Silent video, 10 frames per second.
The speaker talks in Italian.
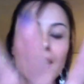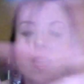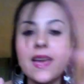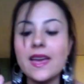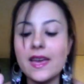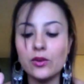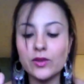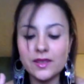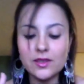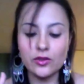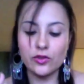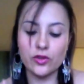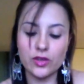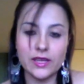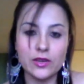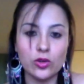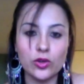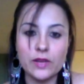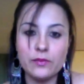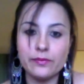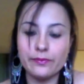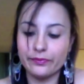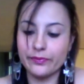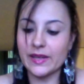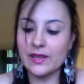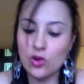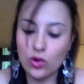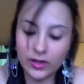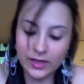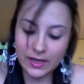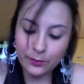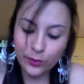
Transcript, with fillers: E eh, questi sono i colori per gli occhi.